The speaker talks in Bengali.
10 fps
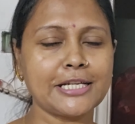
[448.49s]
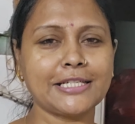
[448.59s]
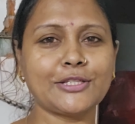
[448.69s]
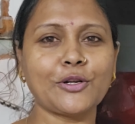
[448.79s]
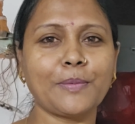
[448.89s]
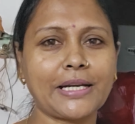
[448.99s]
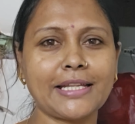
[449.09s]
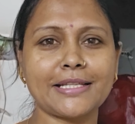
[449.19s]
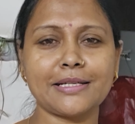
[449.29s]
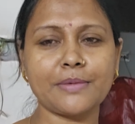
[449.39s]
শীতল পাটি
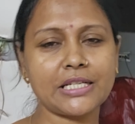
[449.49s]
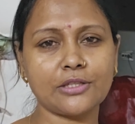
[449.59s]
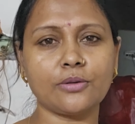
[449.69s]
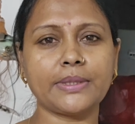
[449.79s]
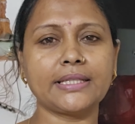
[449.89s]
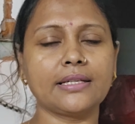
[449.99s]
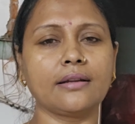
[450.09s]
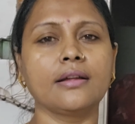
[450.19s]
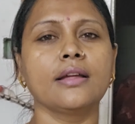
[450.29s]
আছে আমার শীতল পাটিটা